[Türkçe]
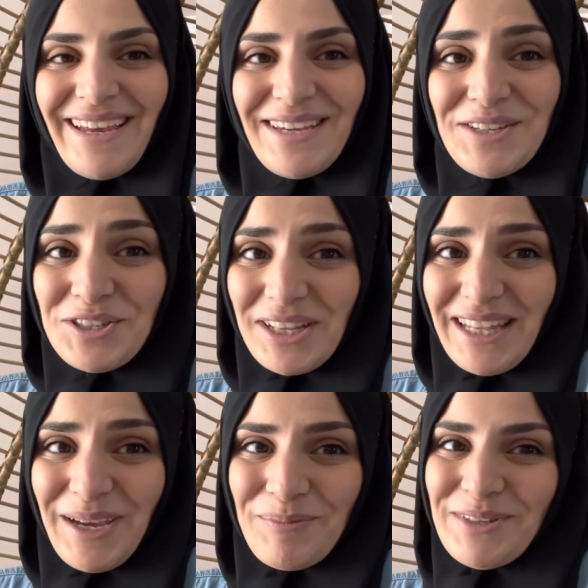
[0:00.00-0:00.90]

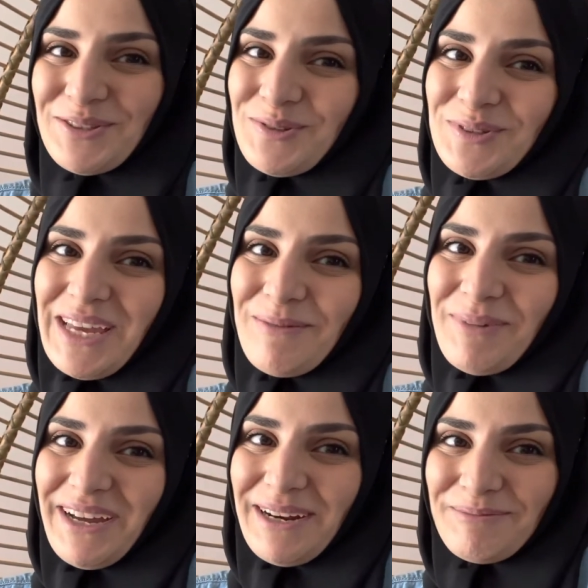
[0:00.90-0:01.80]
İnşallah hepiniz güzel
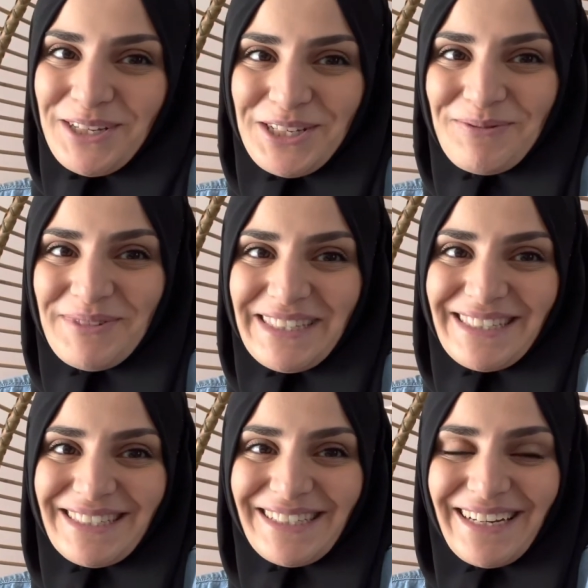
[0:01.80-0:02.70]
bayram
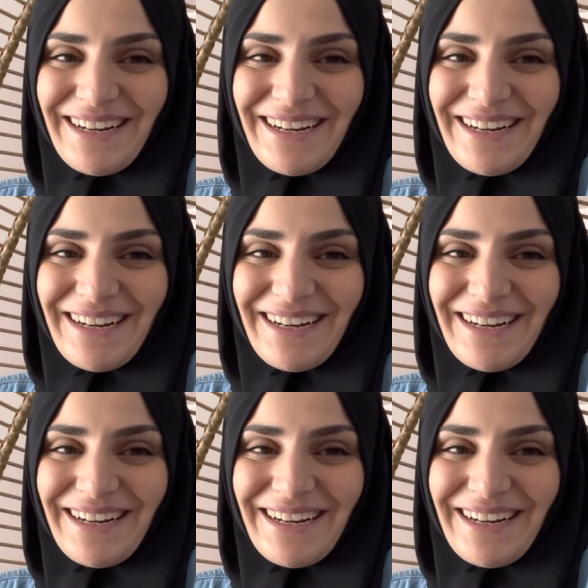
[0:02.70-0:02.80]
geçirmişsinizdir